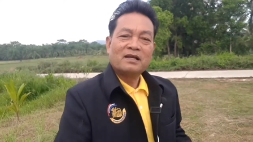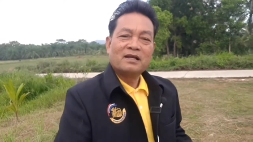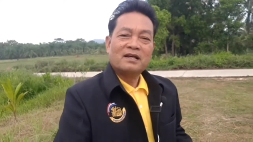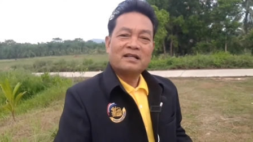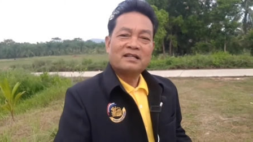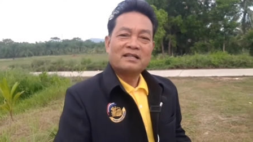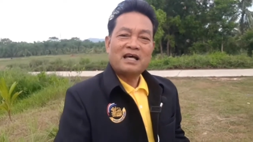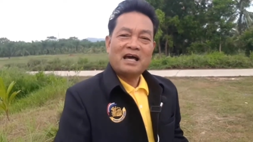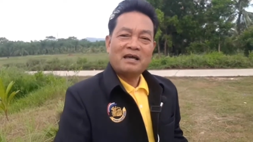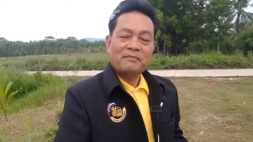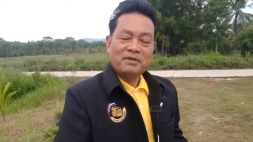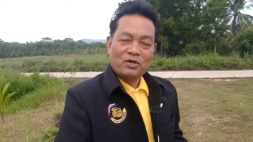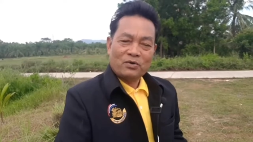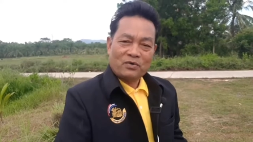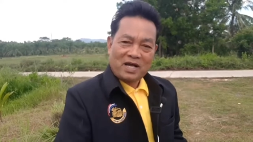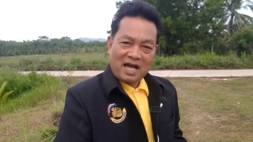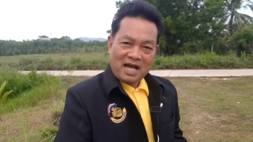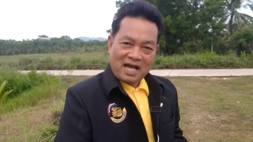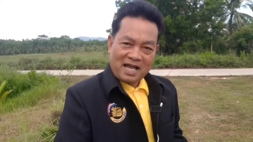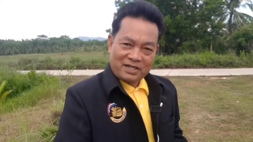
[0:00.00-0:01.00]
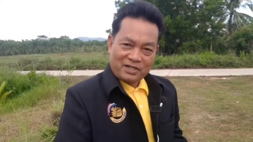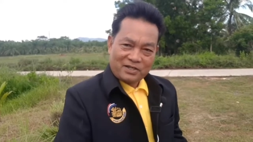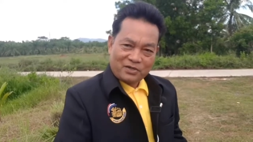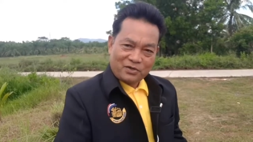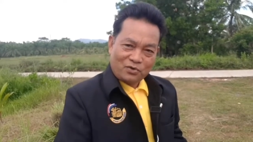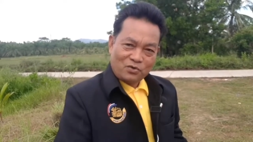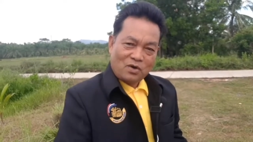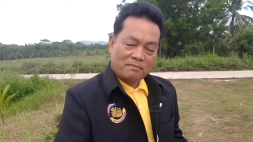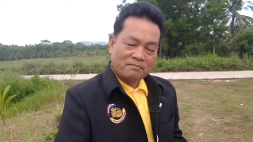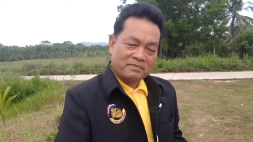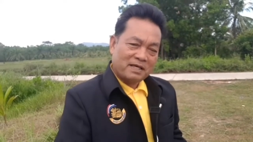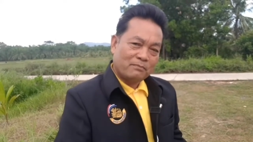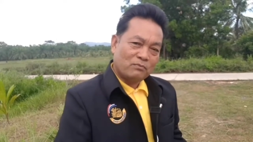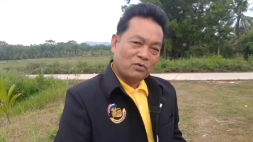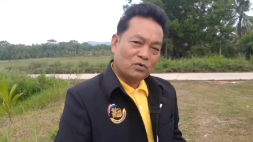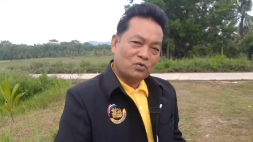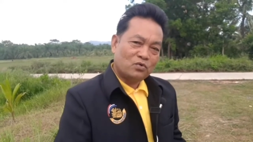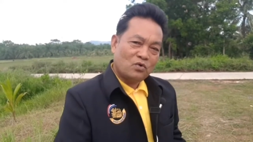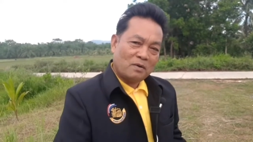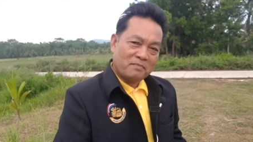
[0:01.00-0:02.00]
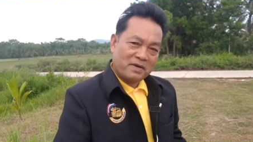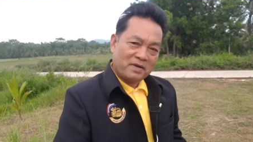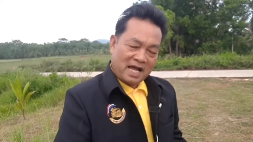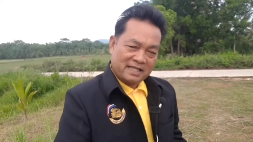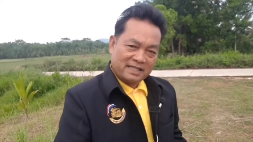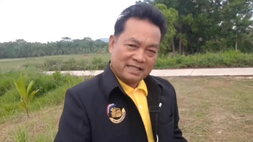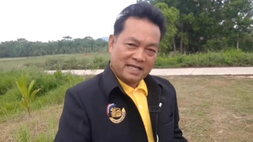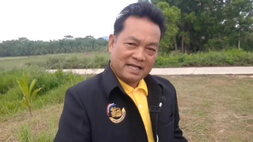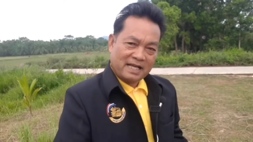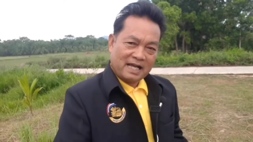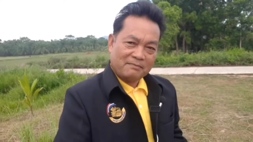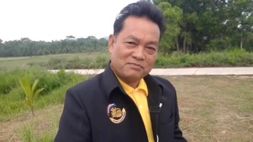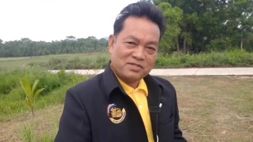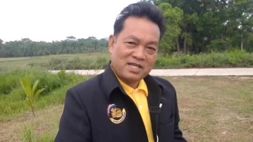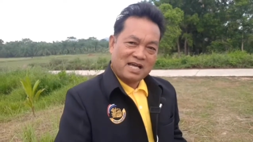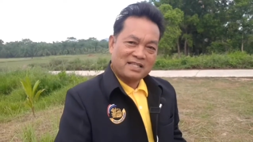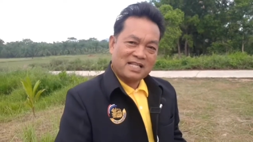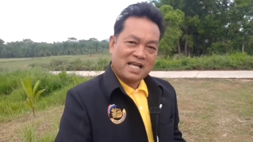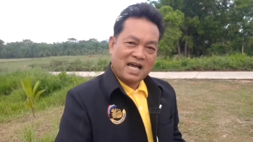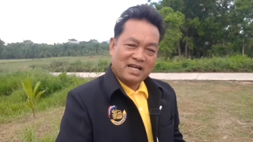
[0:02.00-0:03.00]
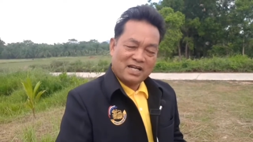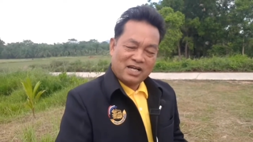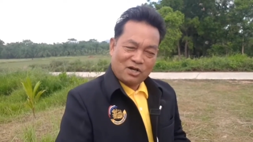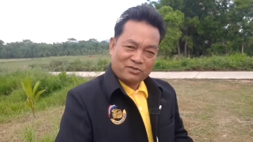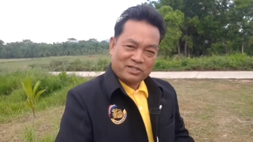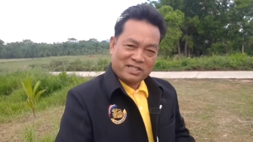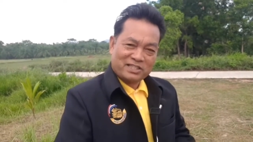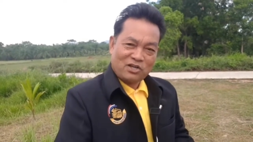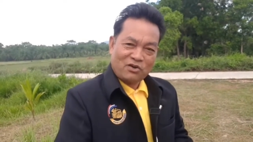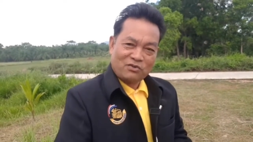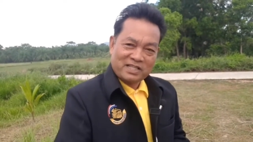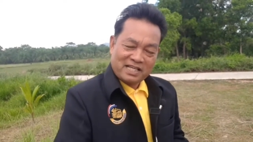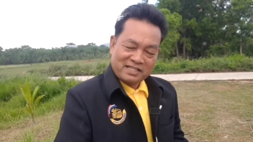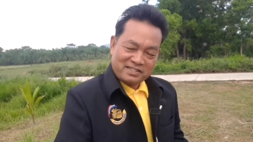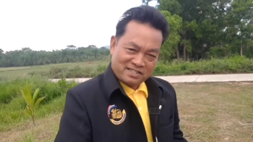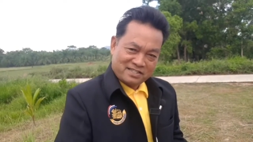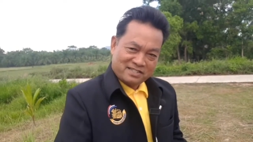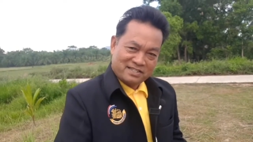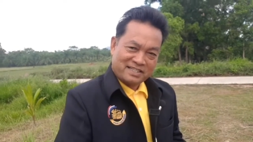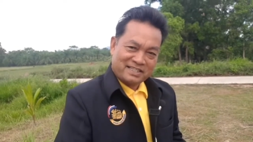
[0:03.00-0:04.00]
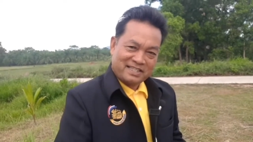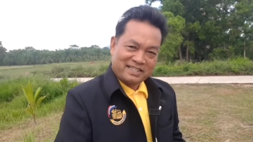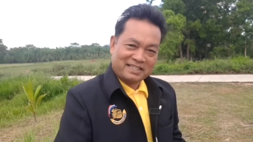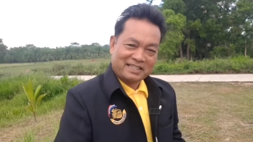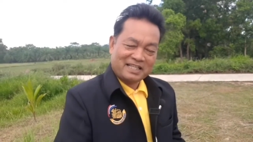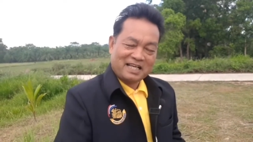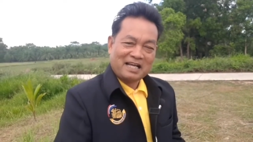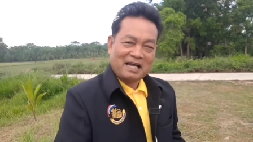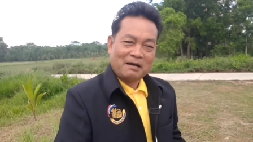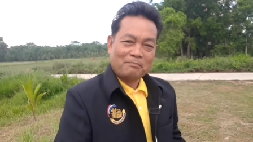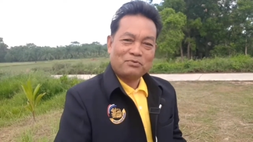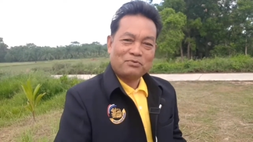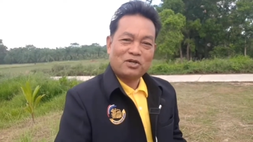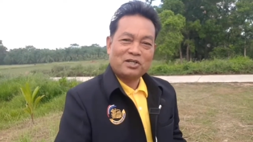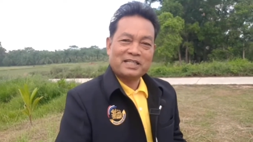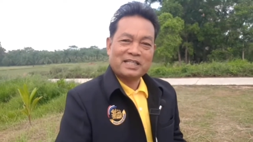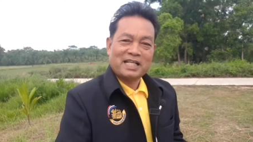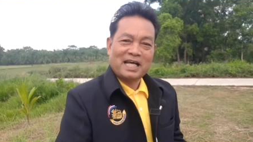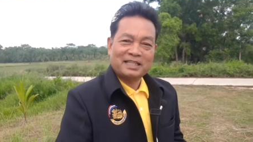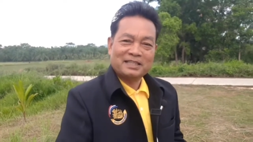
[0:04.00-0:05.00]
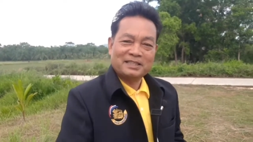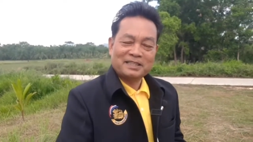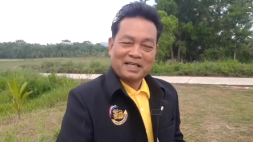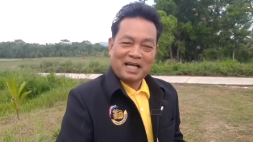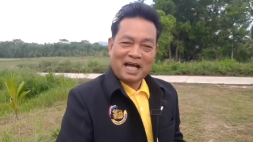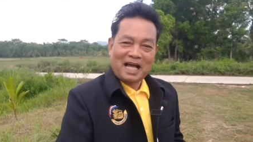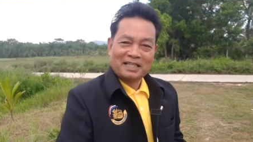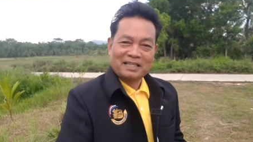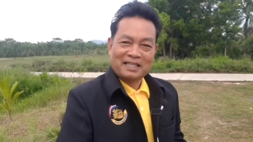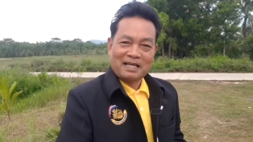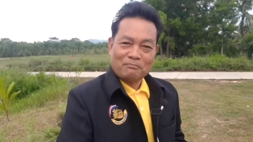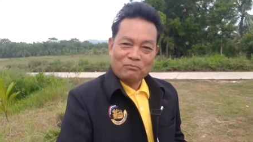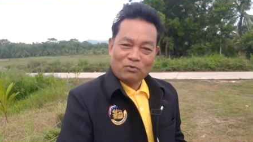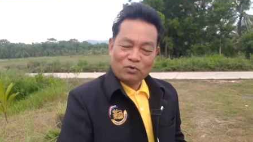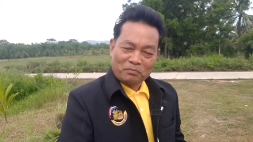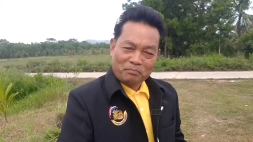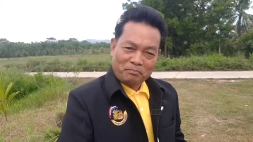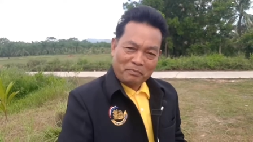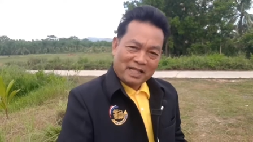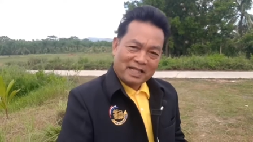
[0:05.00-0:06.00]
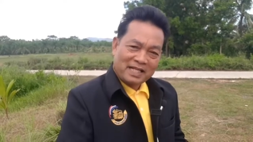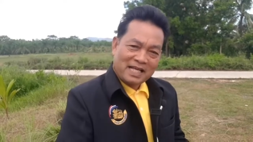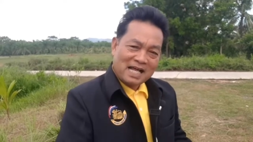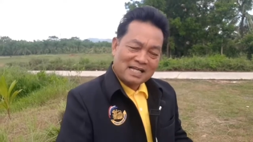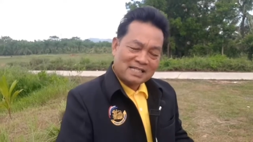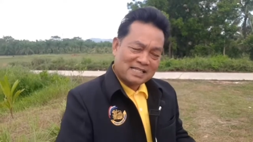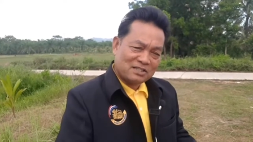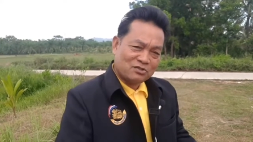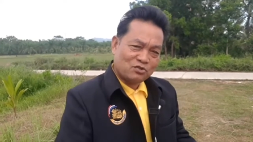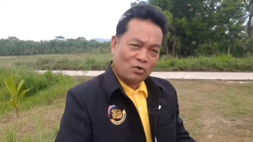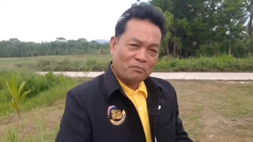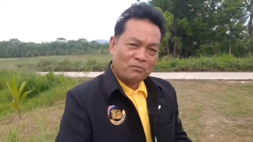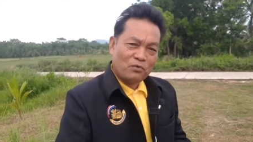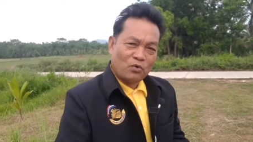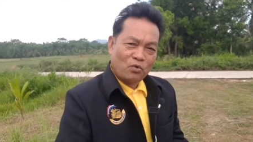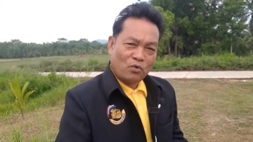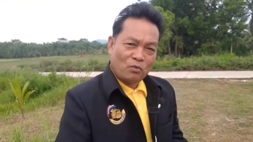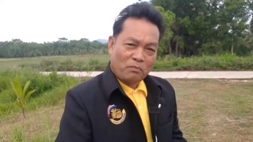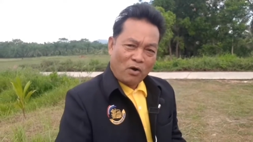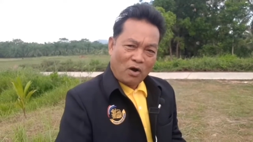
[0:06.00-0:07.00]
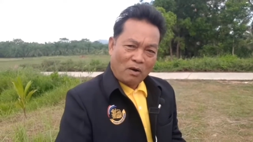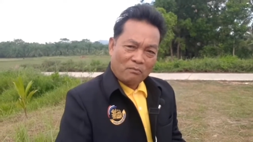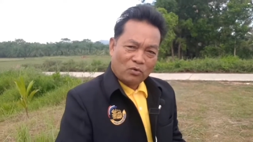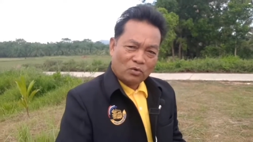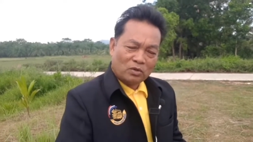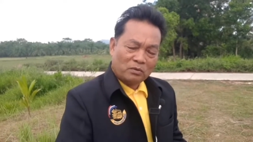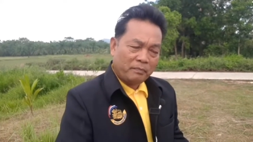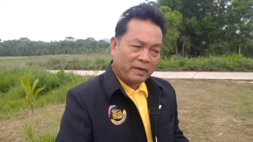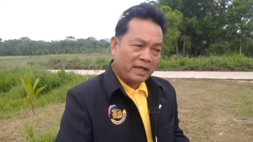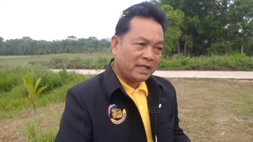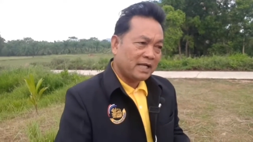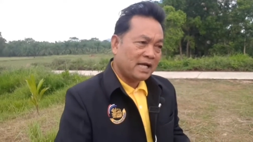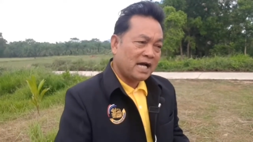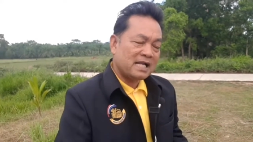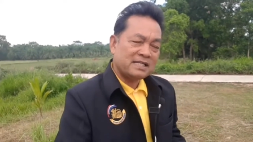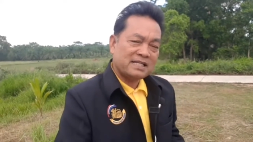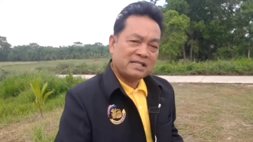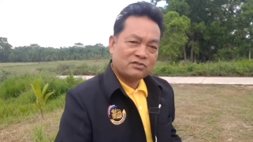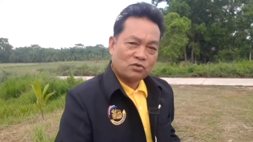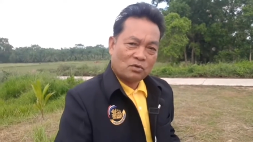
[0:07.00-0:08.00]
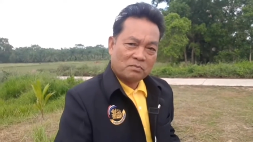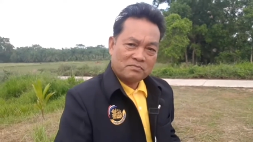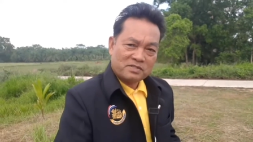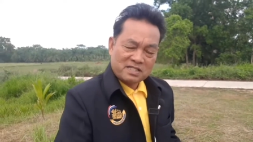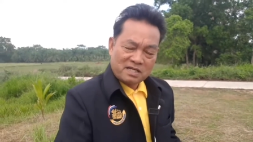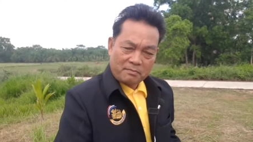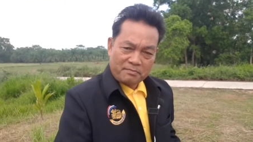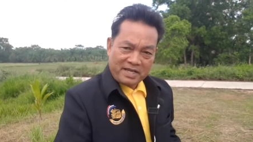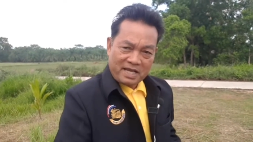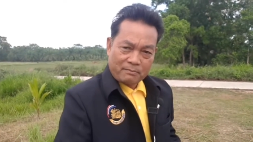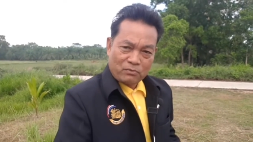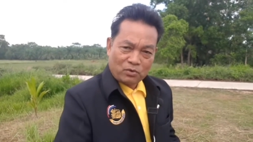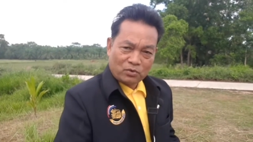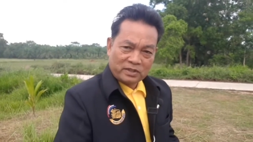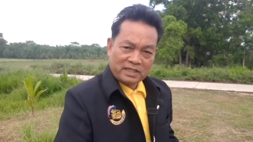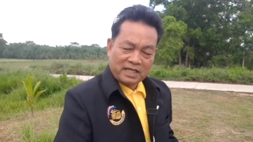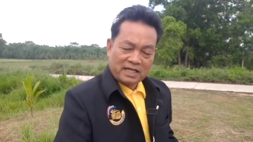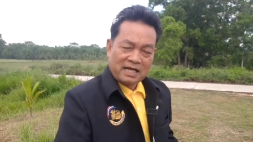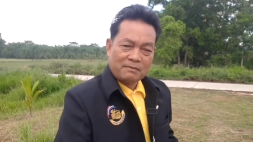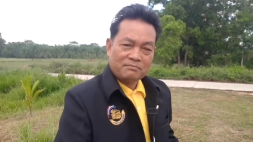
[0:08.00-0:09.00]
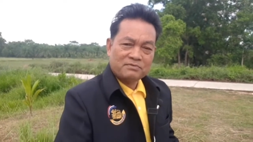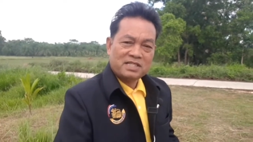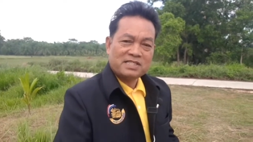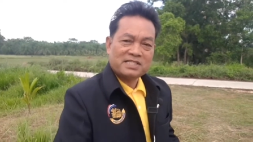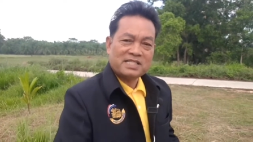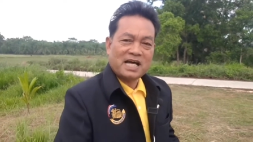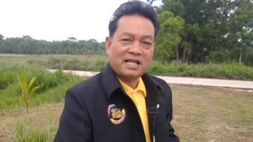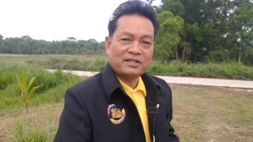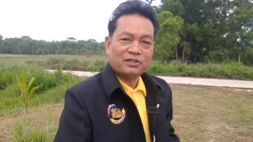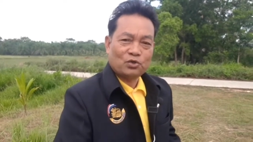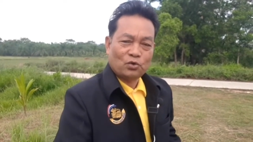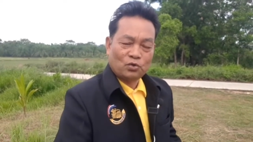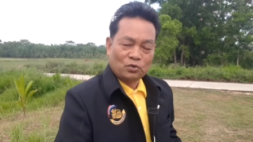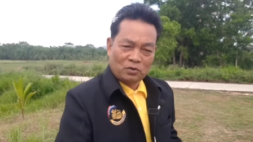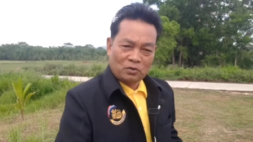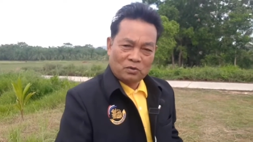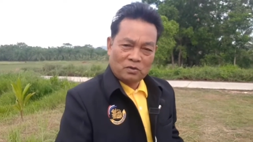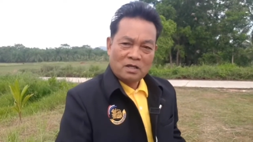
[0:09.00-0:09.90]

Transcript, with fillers: ได้มีโอกาสร่วมทำบุญร่วมกันนะครับชาติหน้าเราจะต้องได้เจอกันอีกนะครับ เพราะฉะนั้นการทำบุญเป็นการสะสมคูปองบุญ เป็นการสะสมสเสบียงบุญนะครับ ที่จะตุน